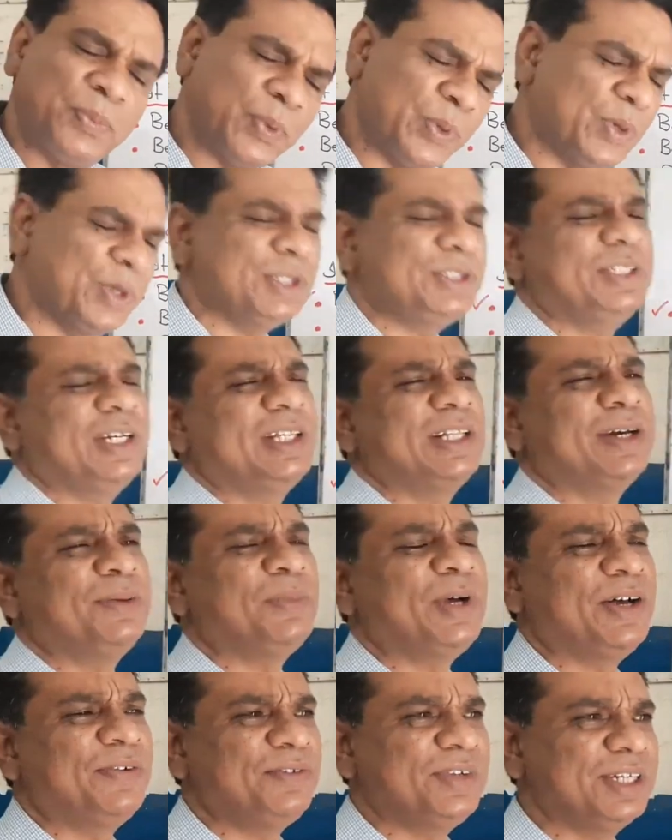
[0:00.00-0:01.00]
बहुत ज़्यादा
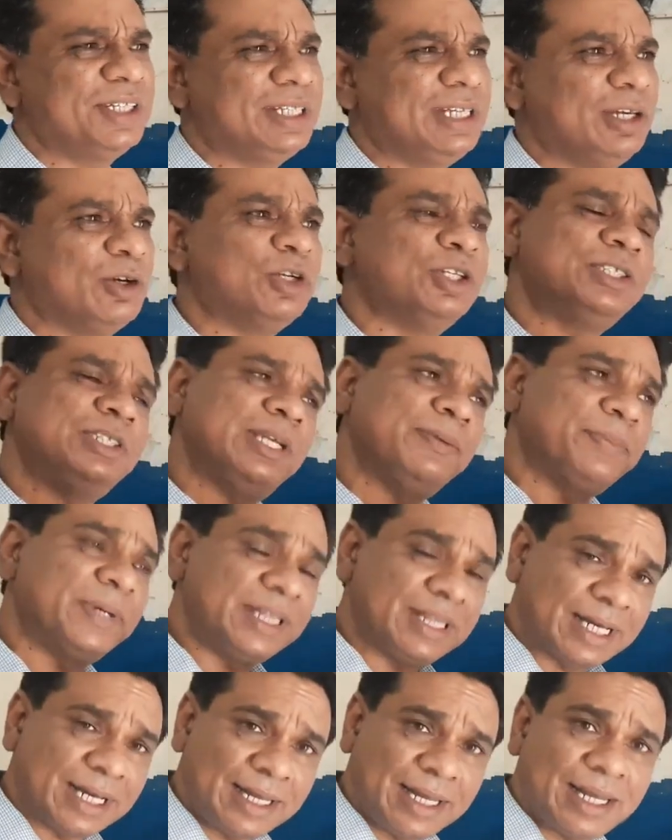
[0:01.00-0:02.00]
मावनत की और इसने
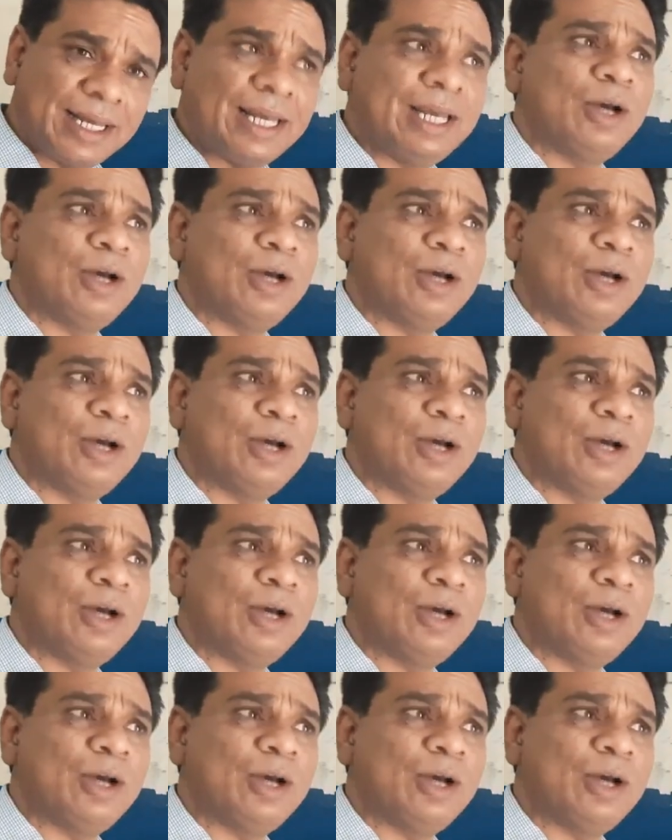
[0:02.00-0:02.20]
बताया